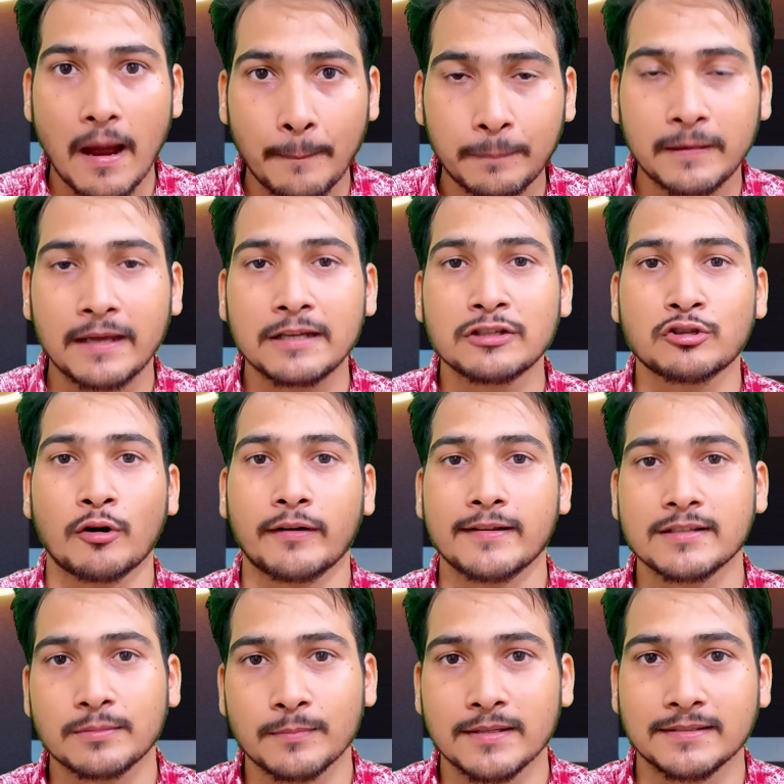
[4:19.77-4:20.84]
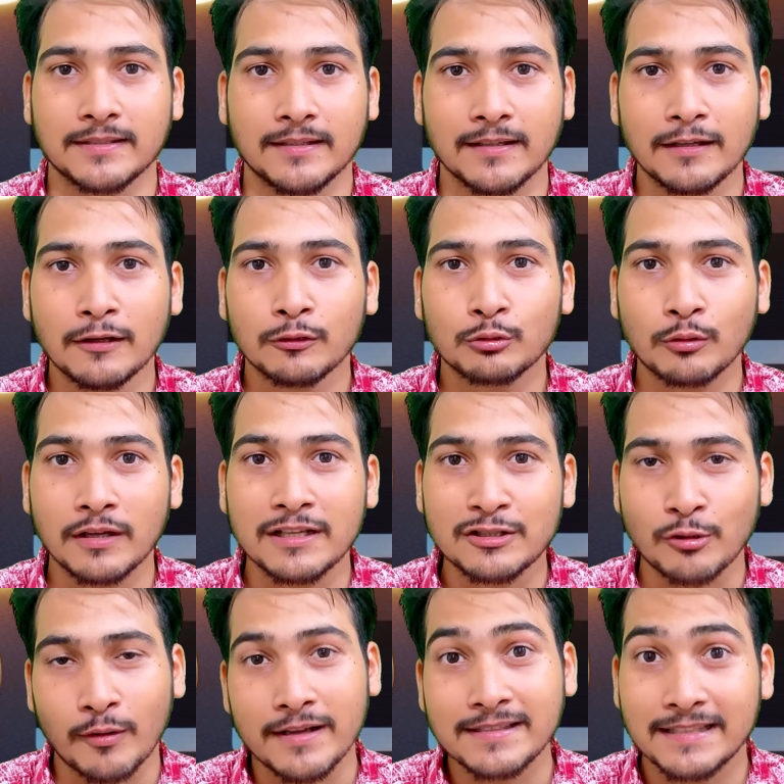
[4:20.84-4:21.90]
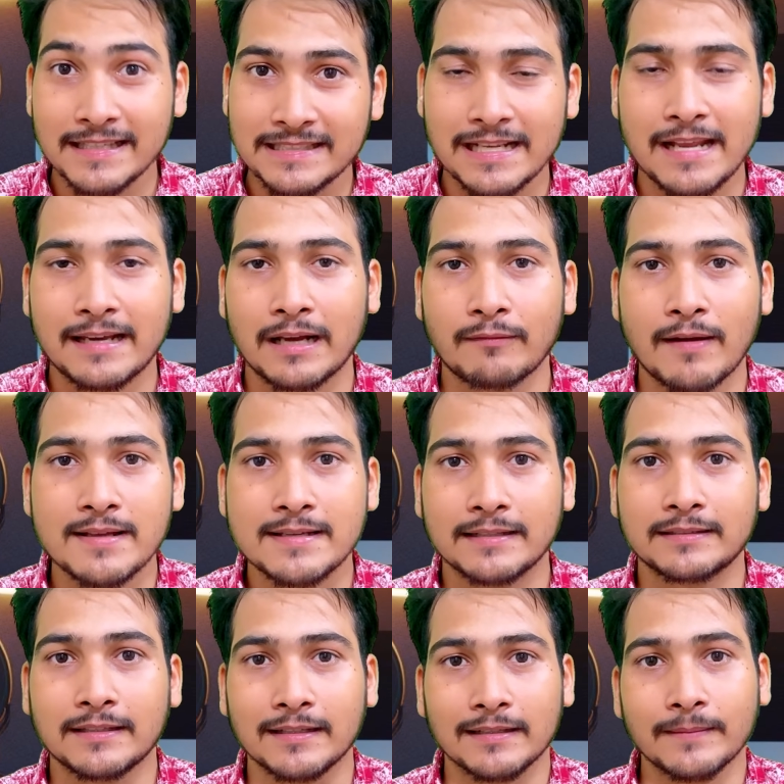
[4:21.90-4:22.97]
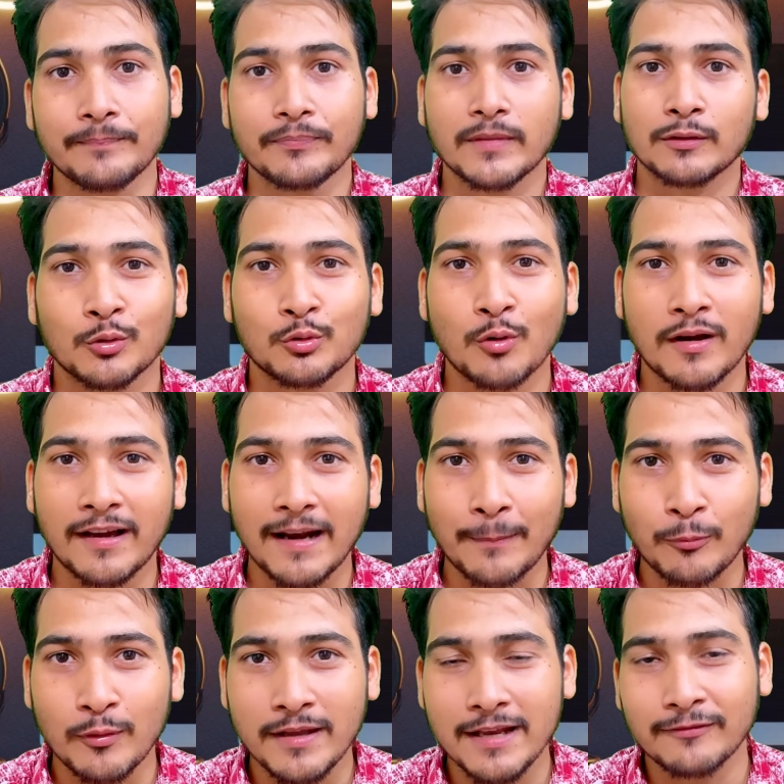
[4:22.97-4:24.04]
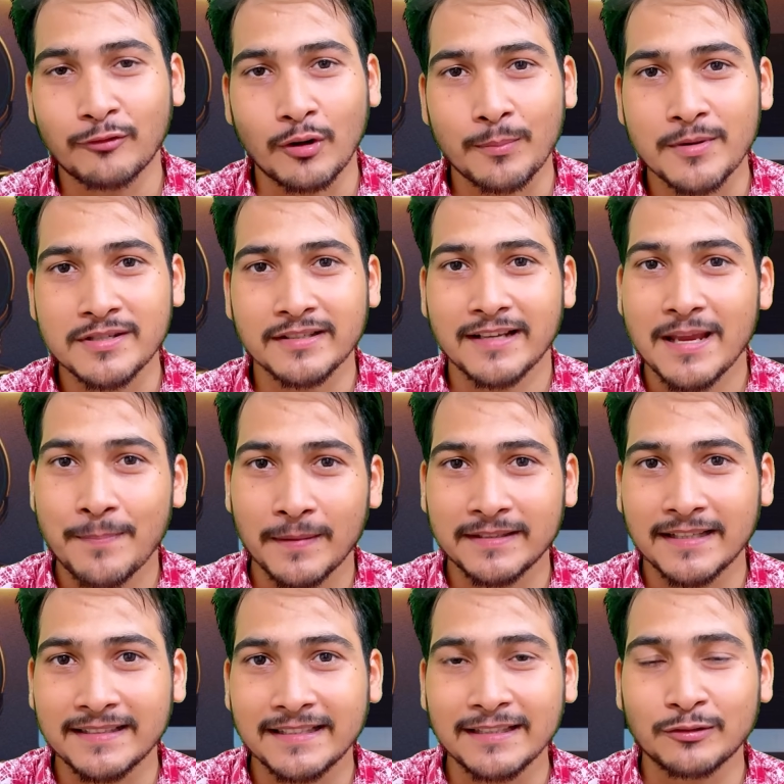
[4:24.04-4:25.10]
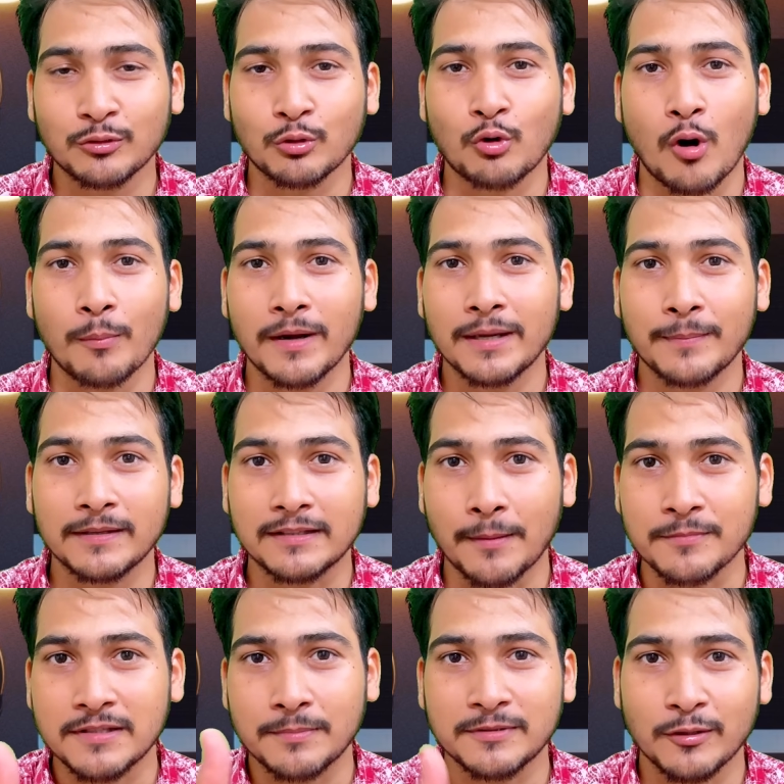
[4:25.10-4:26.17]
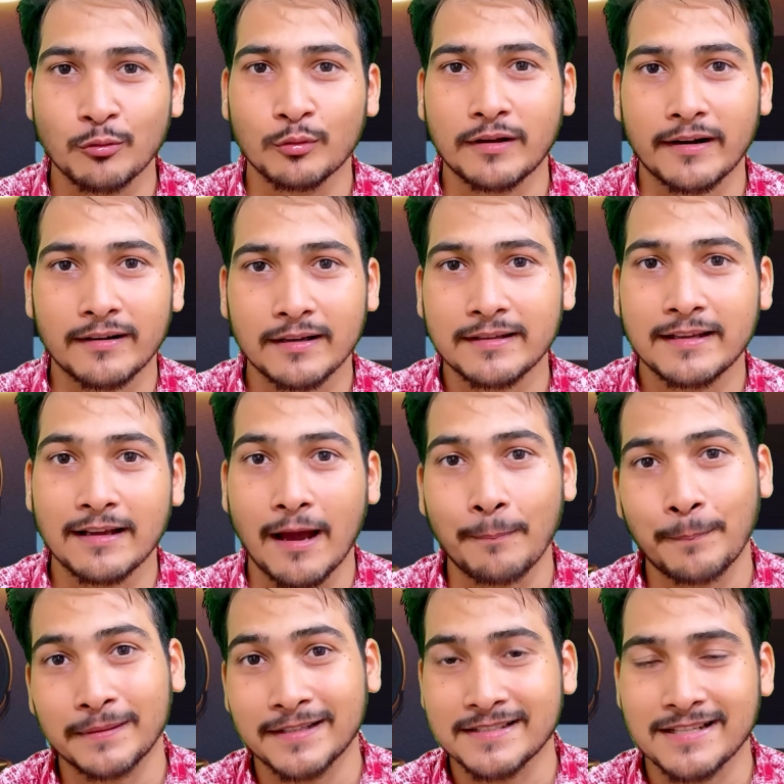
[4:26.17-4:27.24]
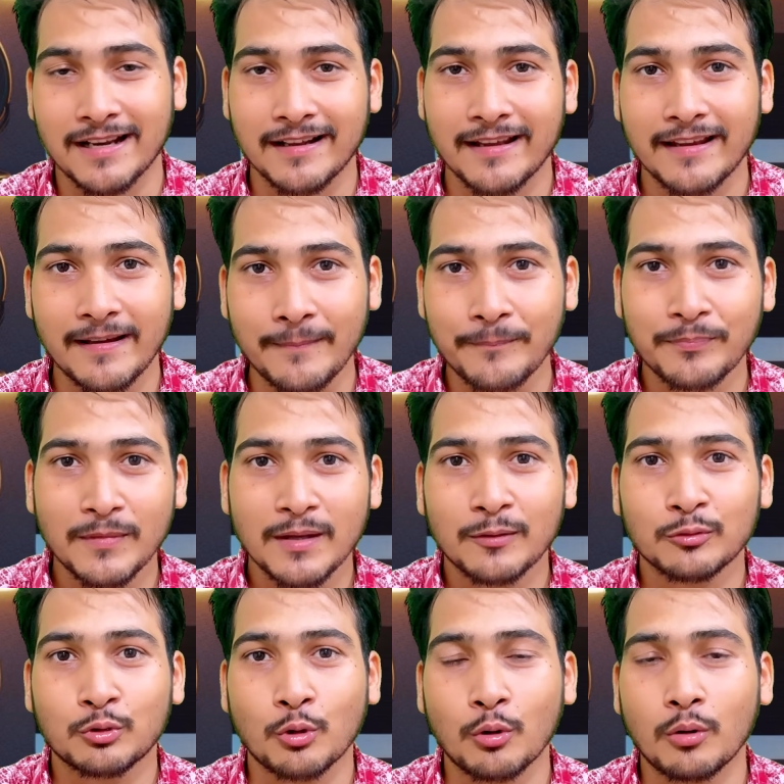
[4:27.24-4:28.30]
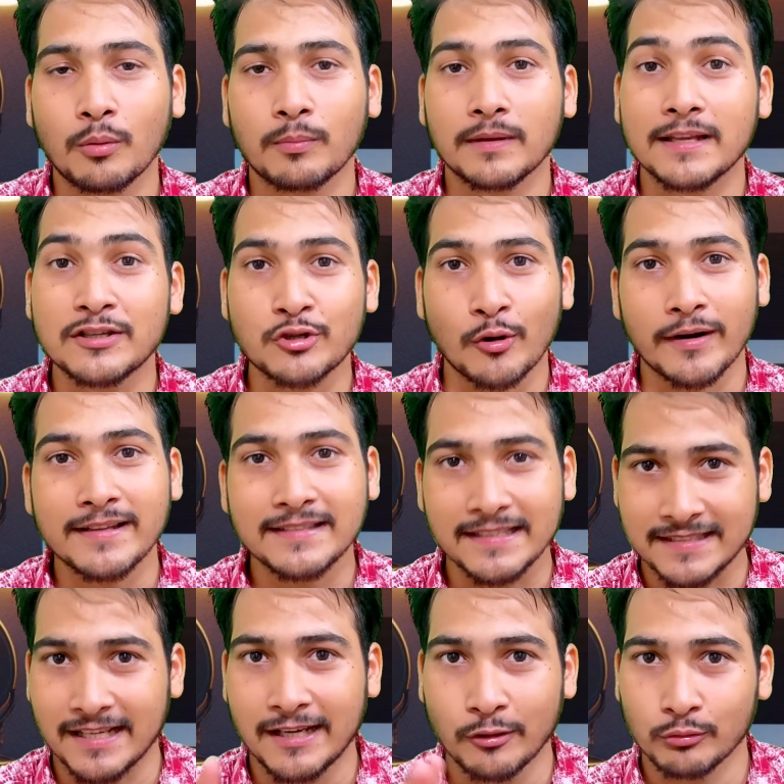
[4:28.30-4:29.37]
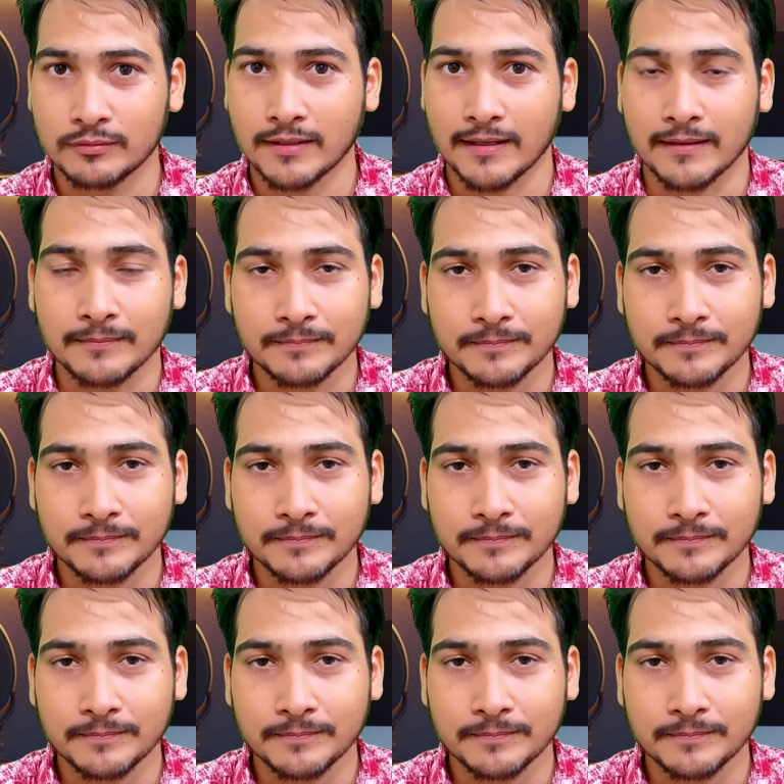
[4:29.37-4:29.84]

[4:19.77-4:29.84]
आपके इंश्योरेंस में से तो इंश्योरेंस इसीलिए करवाया जाता है तो अगर आपको ये इन्फॉर्मेशन नहीं पता थी तो कमेंट में थम्सअप ज़रूर करना कि अब पता चल गई है तो इंश्योरेंस इसीलिए होता है